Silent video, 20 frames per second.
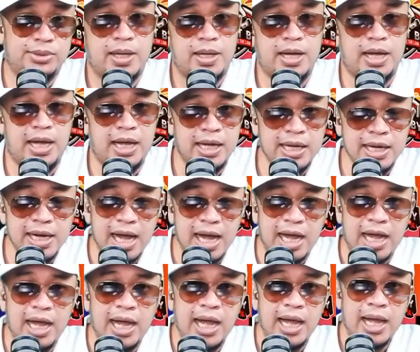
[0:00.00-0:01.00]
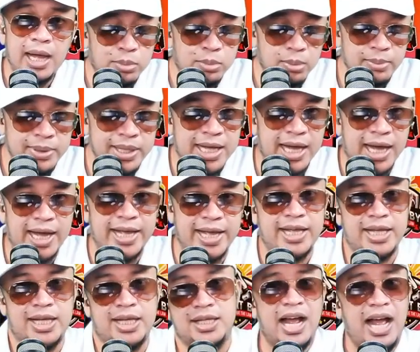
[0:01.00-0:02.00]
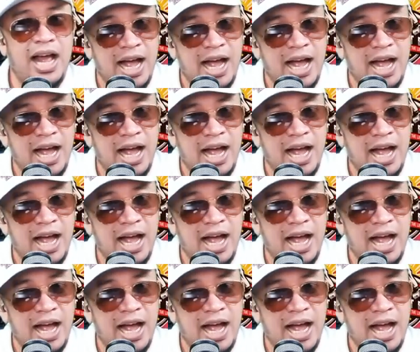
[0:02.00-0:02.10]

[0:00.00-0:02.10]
hanggang bumigay.